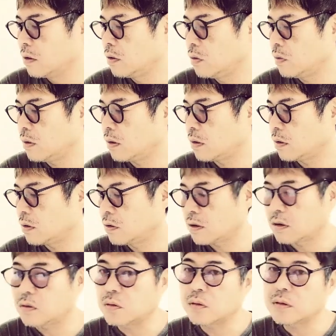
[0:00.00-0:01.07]
要は
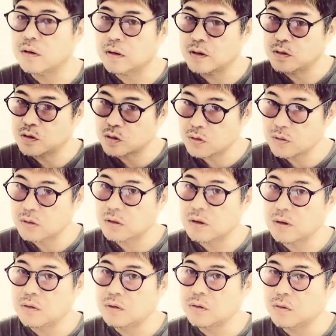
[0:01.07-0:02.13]
佐藤健君っ
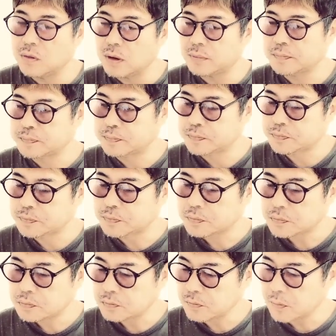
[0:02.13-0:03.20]
ていうのは
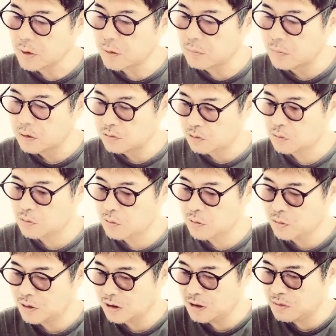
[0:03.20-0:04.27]
まずその
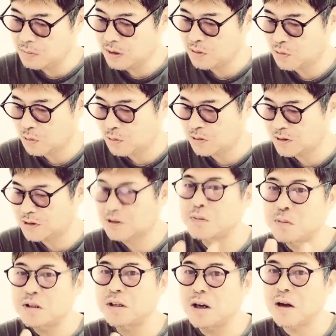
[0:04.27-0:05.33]
内面本質
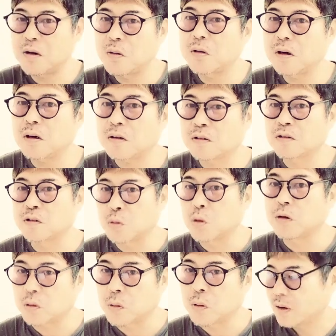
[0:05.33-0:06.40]
みたいなのがす
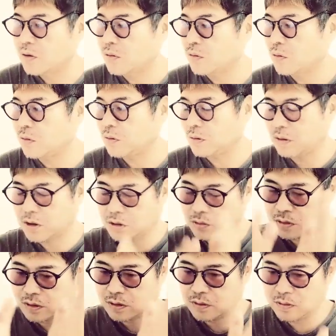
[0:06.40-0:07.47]
ごいとその佐
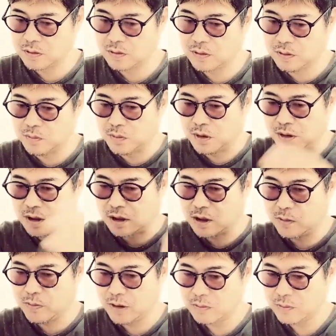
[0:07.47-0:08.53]
藤健っていう、まあ、
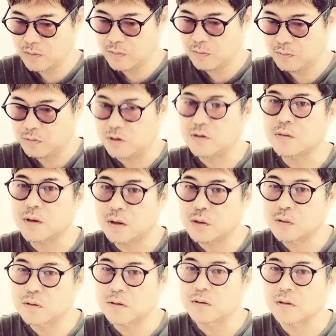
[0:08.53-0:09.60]
外面
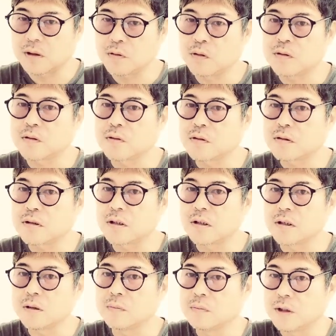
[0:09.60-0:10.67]
ビジュアルっていうんですか美しい